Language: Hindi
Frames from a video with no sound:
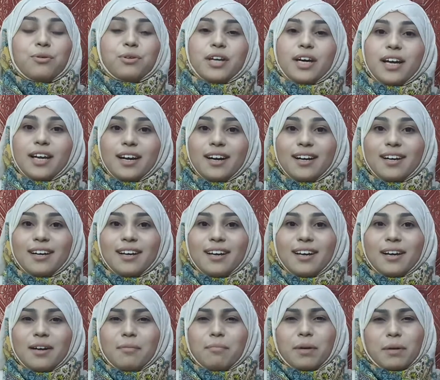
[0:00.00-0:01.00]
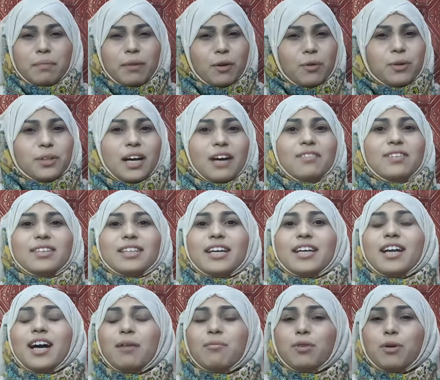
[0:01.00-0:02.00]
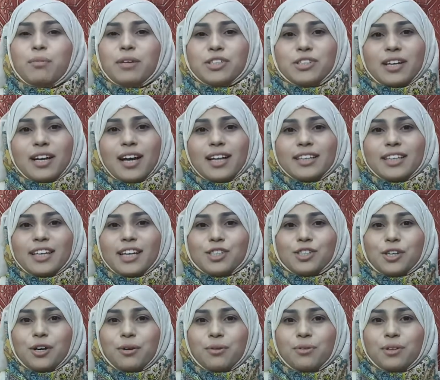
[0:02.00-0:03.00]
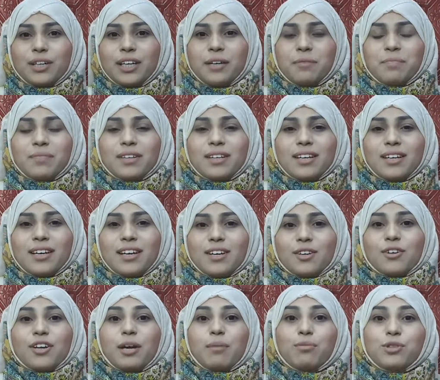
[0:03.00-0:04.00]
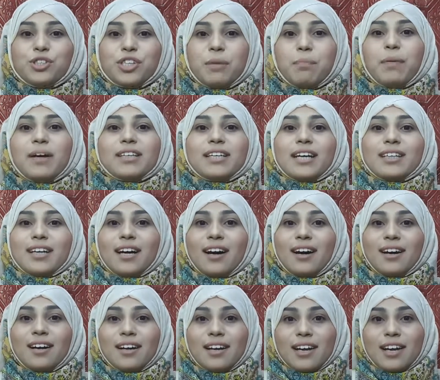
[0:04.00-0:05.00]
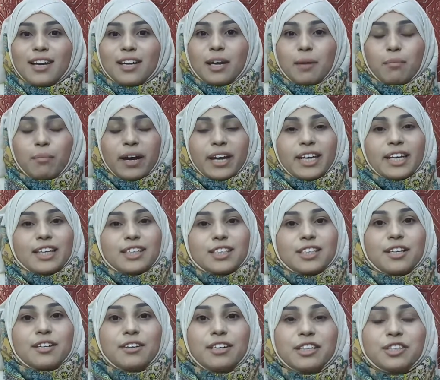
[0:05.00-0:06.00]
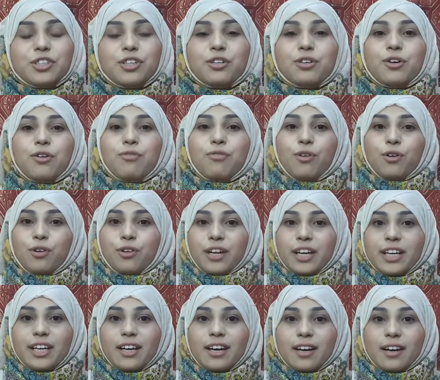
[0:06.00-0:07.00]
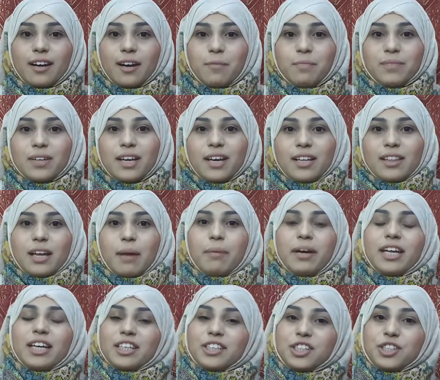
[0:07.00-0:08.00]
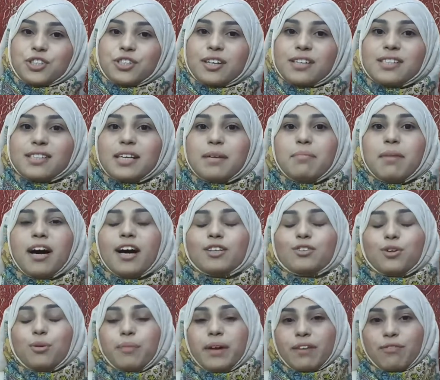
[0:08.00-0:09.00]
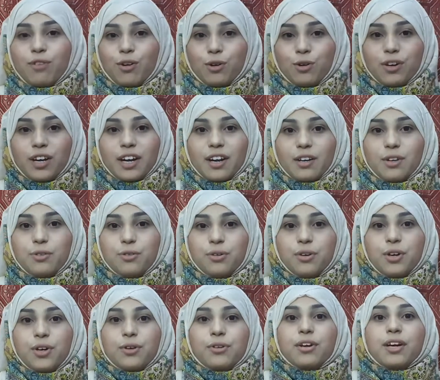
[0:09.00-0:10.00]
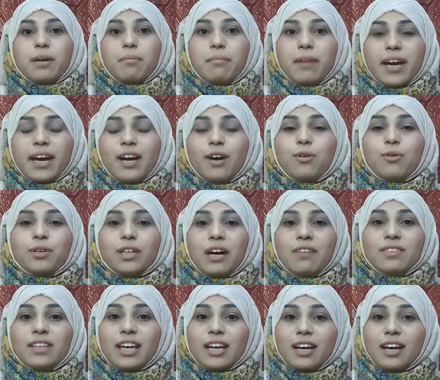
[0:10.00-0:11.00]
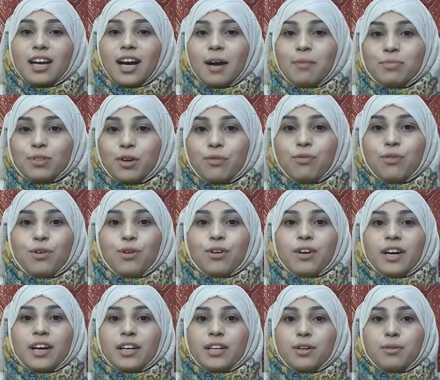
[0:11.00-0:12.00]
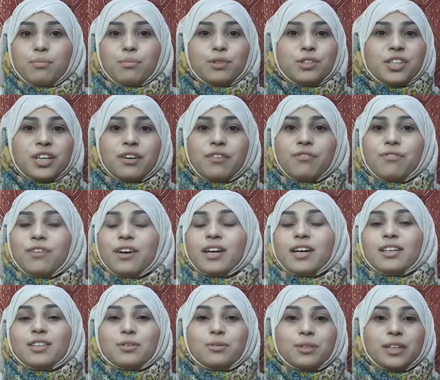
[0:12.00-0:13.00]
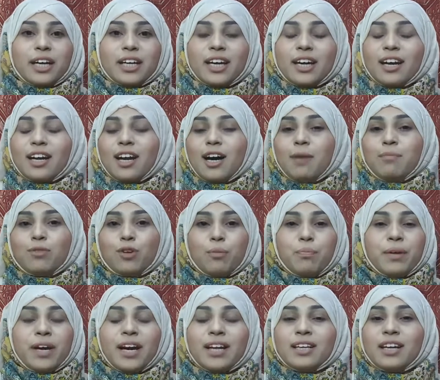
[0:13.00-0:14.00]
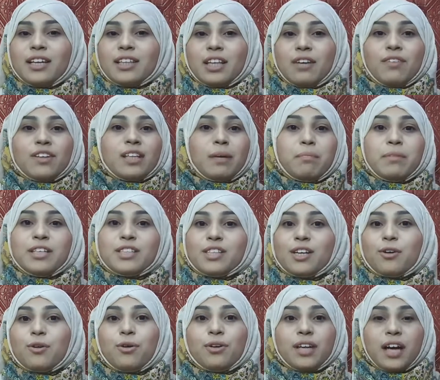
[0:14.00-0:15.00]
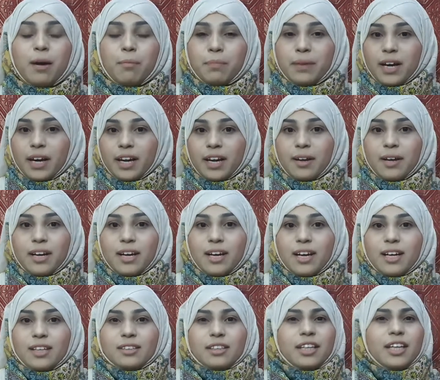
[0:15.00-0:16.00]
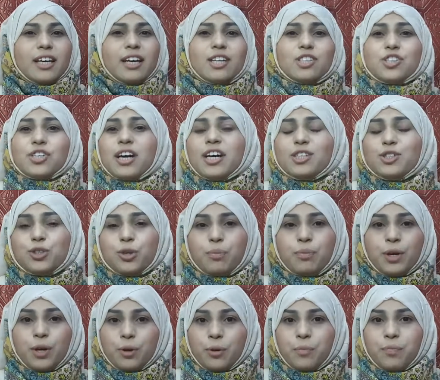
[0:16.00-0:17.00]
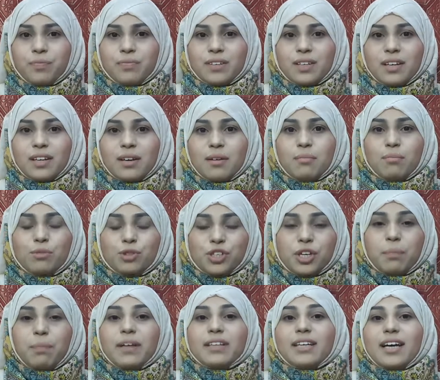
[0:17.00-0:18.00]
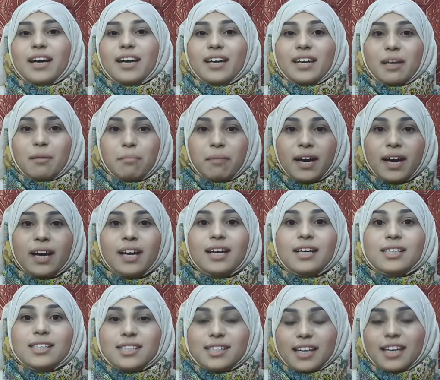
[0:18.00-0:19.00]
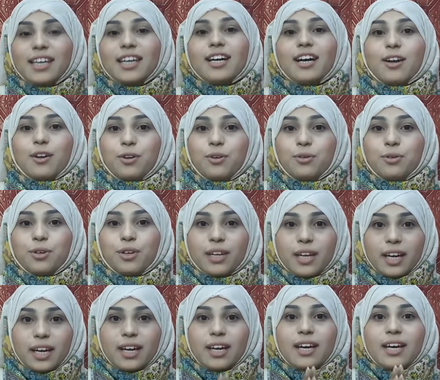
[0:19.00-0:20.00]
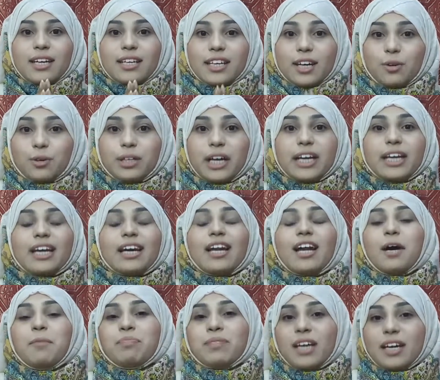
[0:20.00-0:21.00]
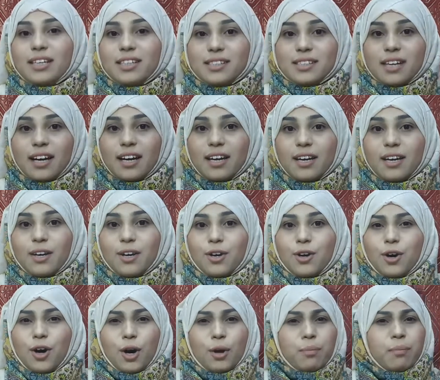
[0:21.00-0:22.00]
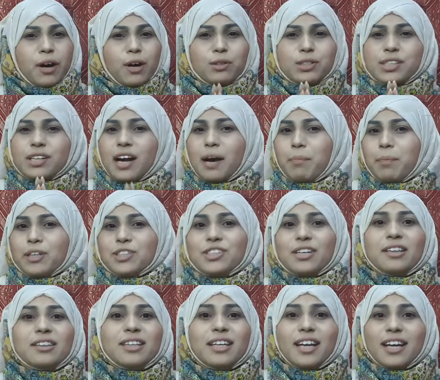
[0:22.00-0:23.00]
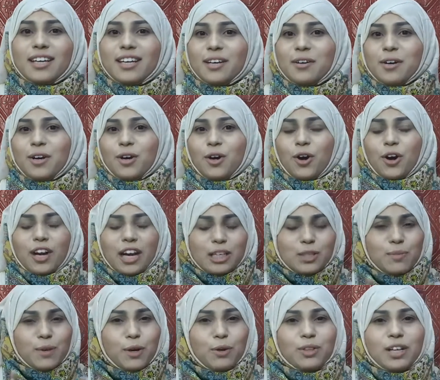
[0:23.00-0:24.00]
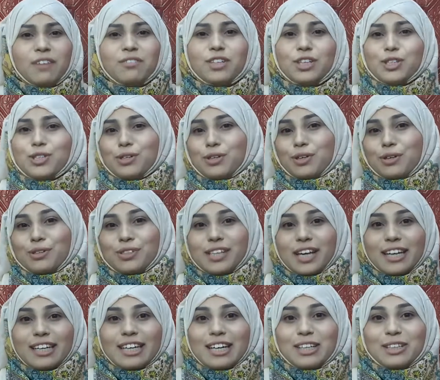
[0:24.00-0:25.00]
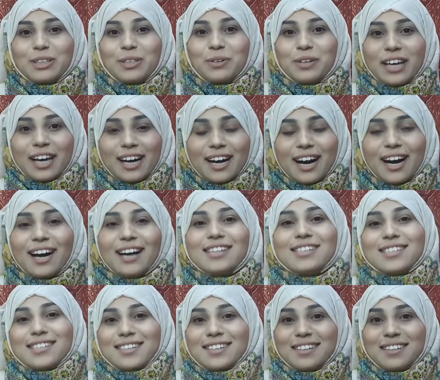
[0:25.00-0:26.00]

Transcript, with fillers: उठाया बट मैं खुदावंद के नाम को मैं जलाल देना चाहूँगी क्योंकि मुझे पता था कि मैंने किसी रिलीजन को फॉलो नहीं करना ना मैंने किसी शख्स की बात को मैं फॉलो कर रही हूँ क्योंकि मैं खुदाम के कलाम को फॉलो कर रही हूँ मुझे फ़कत खुदा के कलाम को बयान करते वक्त अपने सर को ढांपना है तरीका चाहे जो भी हो मुझे पता है कि मैं सही कर रही हूँ क्योंकि ये खुदा के कलाम का हिस्सा है और मैं उस राह पर चलती रही और आज मैं खुदा उनकी शुक्रगुजारी करती हूँ कि आज